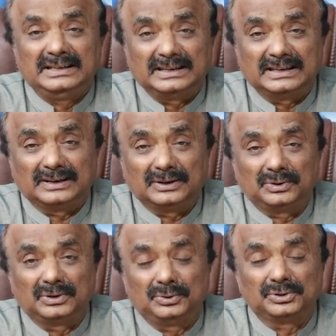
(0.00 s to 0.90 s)
ये
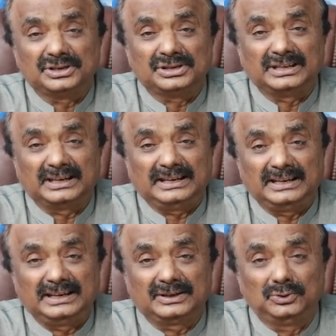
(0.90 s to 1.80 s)
गुज्त
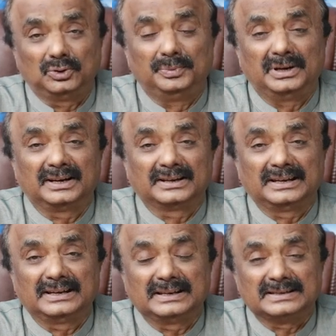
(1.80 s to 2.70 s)
एक दो माह
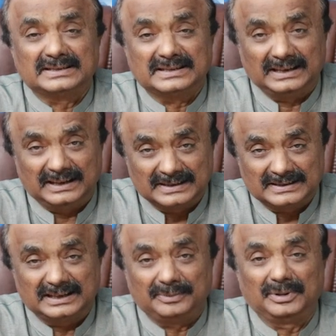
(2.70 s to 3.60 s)
के इसके
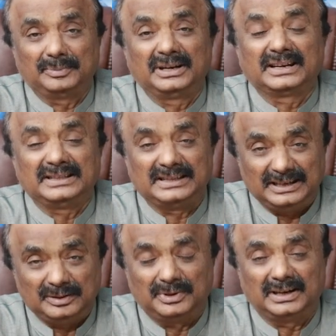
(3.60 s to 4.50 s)
अरसे में बल्कि
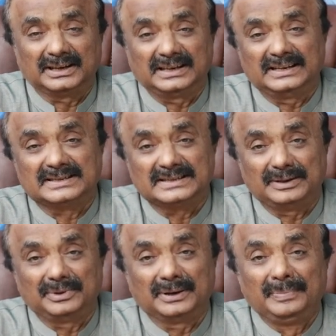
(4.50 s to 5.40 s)
तीन माह के
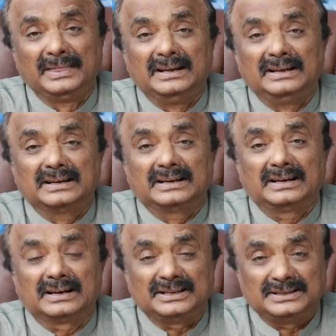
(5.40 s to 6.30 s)
अरसे में
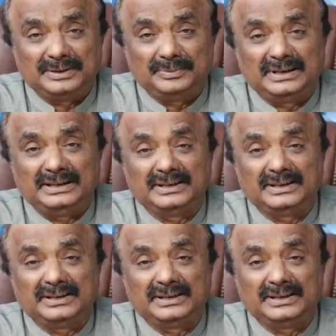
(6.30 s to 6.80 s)
कराची में